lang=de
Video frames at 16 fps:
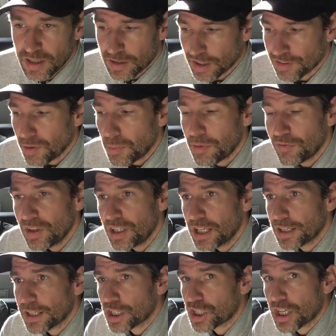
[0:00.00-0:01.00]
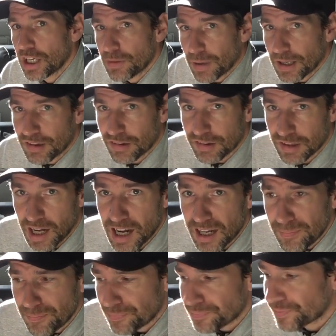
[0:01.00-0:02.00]
Das war mir wichtig an der Stelle mal zu
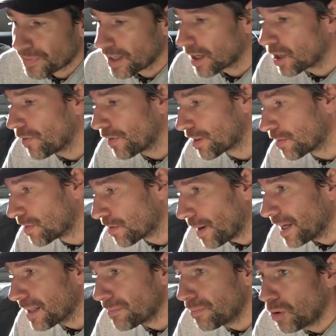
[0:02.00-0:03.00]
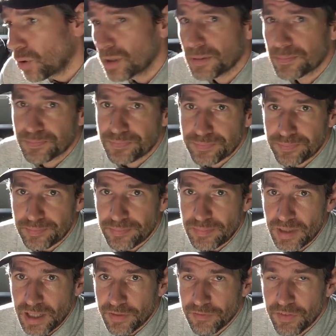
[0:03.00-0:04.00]
sagen. Dann kommen wir zum zweiten Punkt.
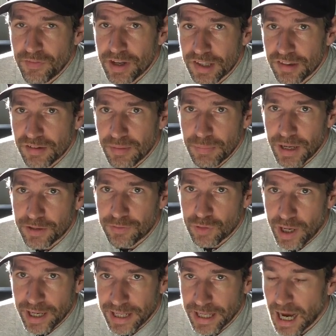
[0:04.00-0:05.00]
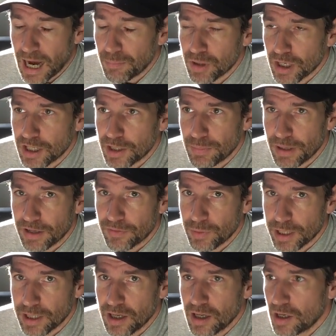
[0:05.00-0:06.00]
Wenn wir jetzt Black Friday haben oder die Black
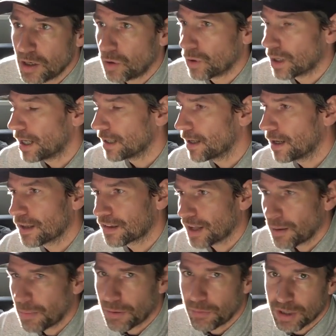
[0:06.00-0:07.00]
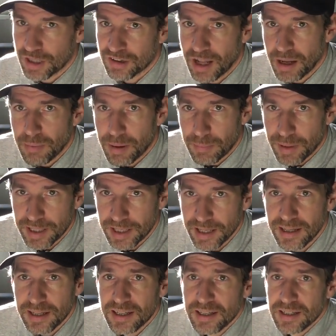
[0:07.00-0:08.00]
Week oder halt Cyber Week, Cyber
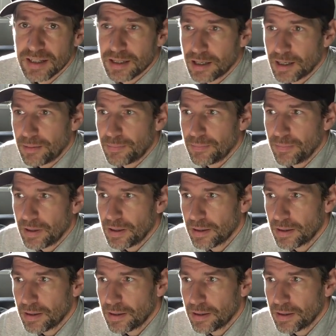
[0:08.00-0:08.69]
Monday, ähm,